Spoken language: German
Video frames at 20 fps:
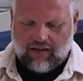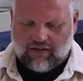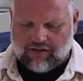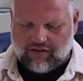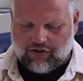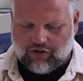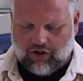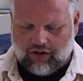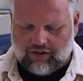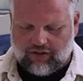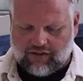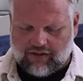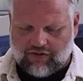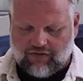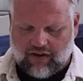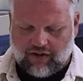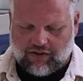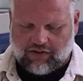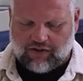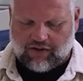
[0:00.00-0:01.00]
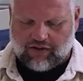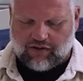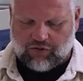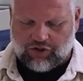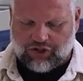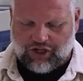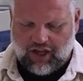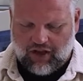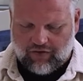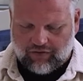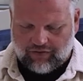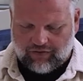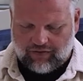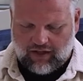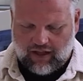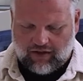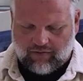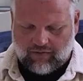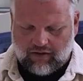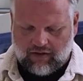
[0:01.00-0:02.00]
Sie können das Werkzeug zum Schärfen
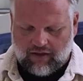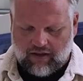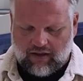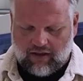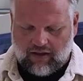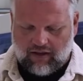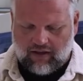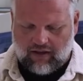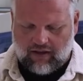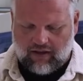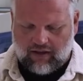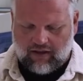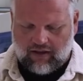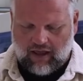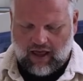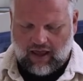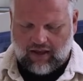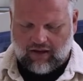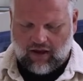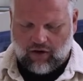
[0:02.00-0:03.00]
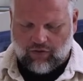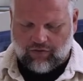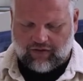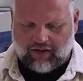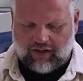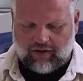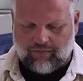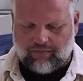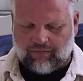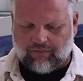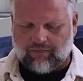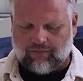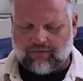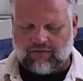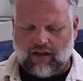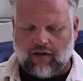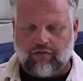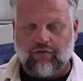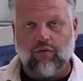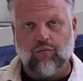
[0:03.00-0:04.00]
an, äh, aufgeben.
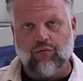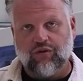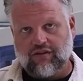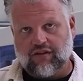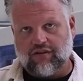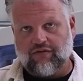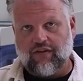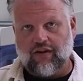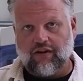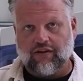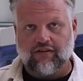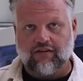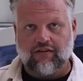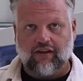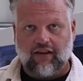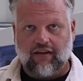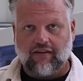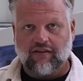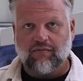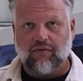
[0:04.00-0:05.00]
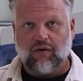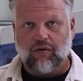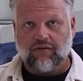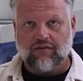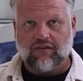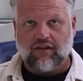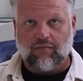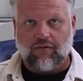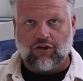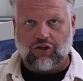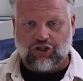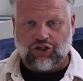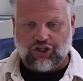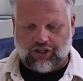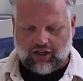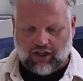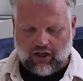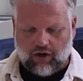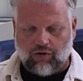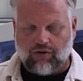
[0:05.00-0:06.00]
Dafür muss das Werkzeug erstmal aus der
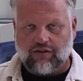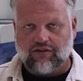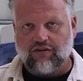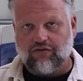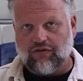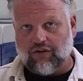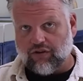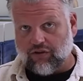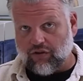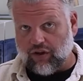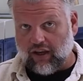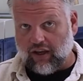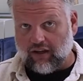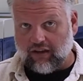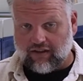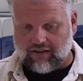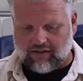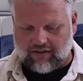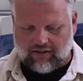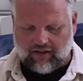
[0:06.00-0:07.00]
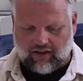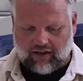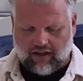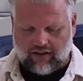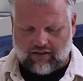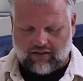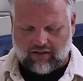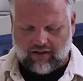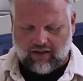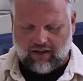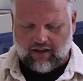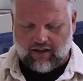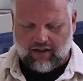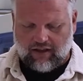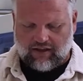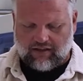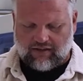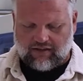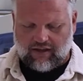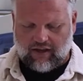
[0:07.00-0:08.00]
Maschine raus. Twinio ändert sie daran.
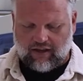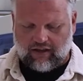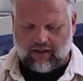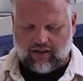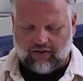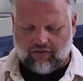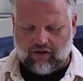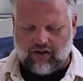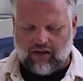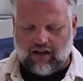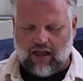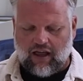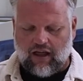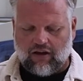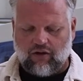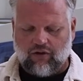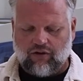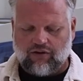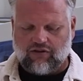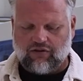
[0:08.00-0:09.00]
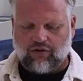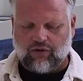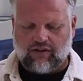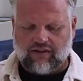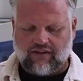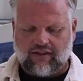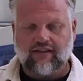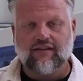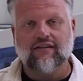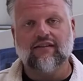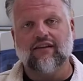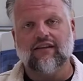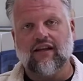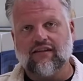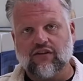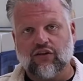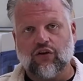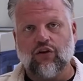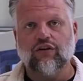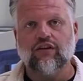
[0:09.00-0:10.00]
Ich sage jawohl, Lagerort zurücksetzen.
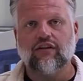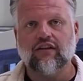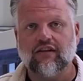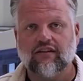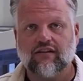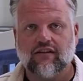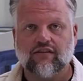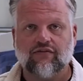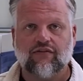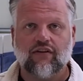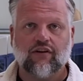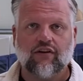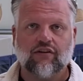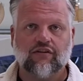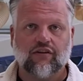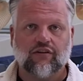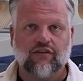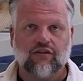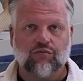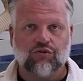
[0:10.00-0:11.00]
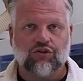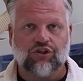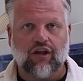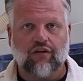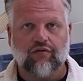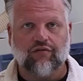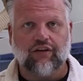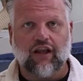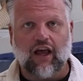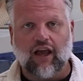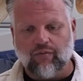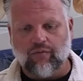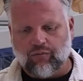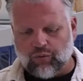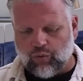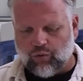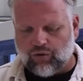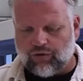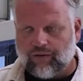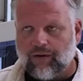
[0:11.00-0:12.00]
Jetzt könnte ich das Werkzeug zum Schärfen
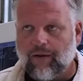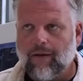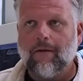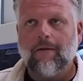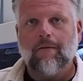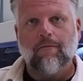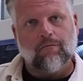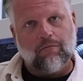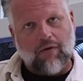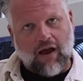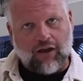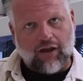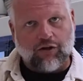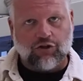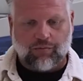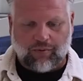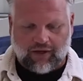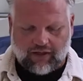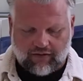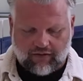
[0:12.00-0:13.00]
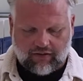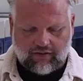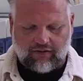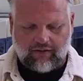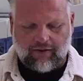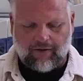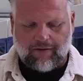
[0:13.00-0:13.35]
einbuchen. Mache ich später.